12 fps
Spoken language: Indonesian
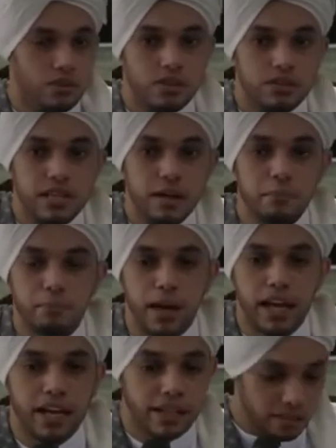
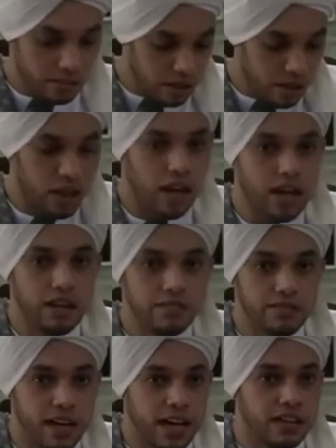sampai
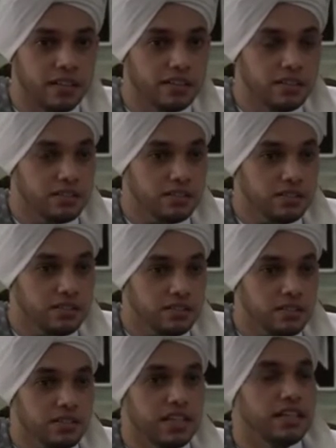Khalifah
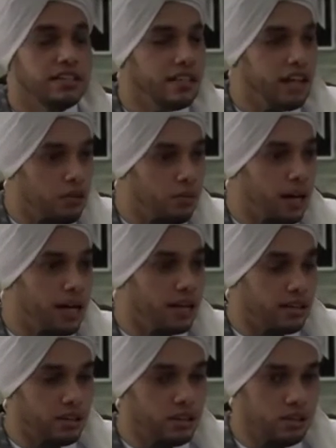Sayyidina Umar
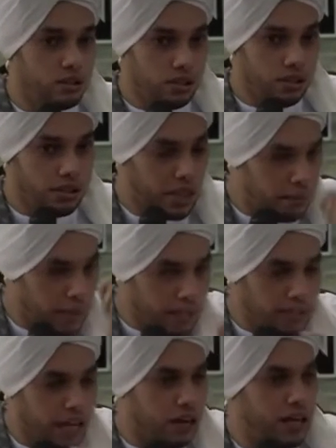
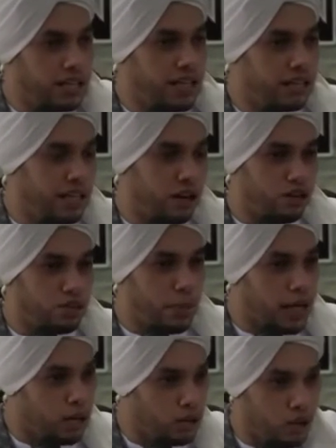diminta oleh Sayyidina
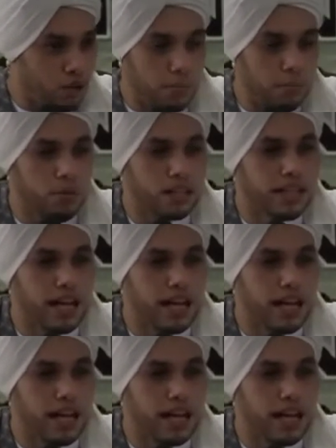Utsman untuk membuat